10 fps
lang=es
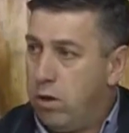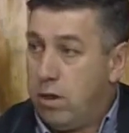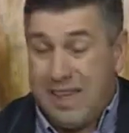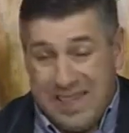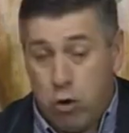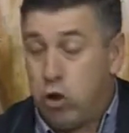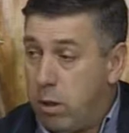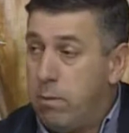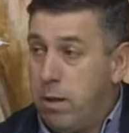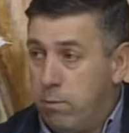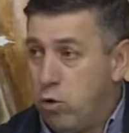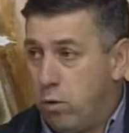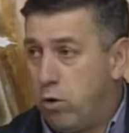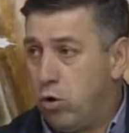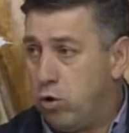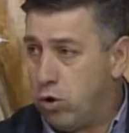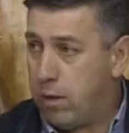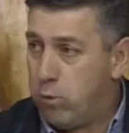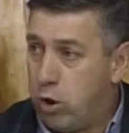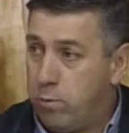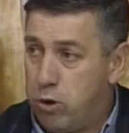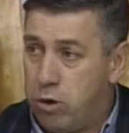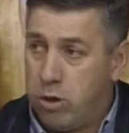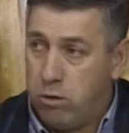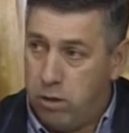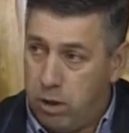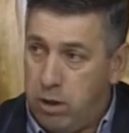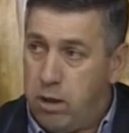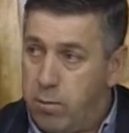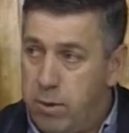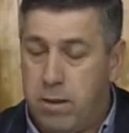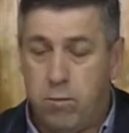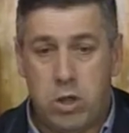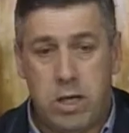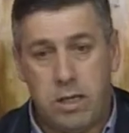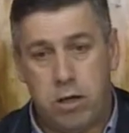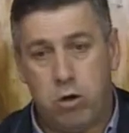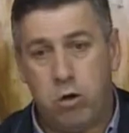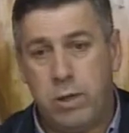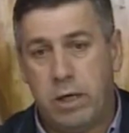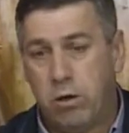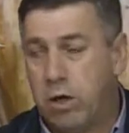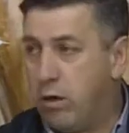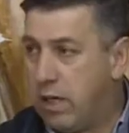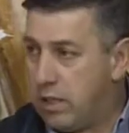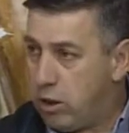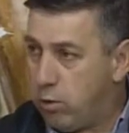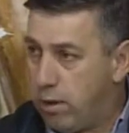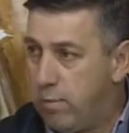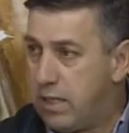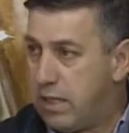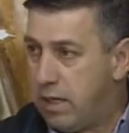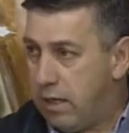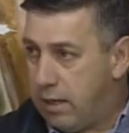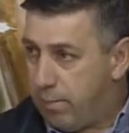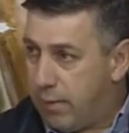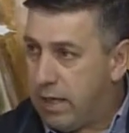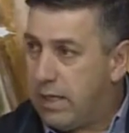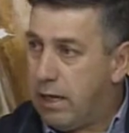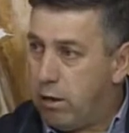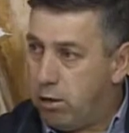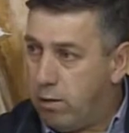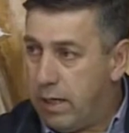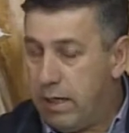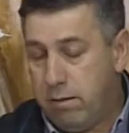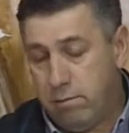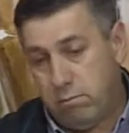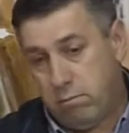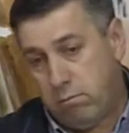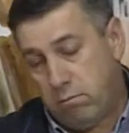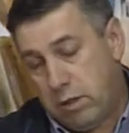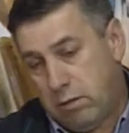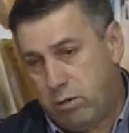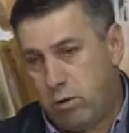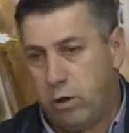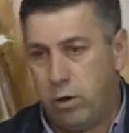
que lo sabíamos cuando nosotros estábamos en la oposición y pedimos al anterior gobierno que lo dejase sobre la mesa para adaptar a la nueva ley, bueno, yo creo que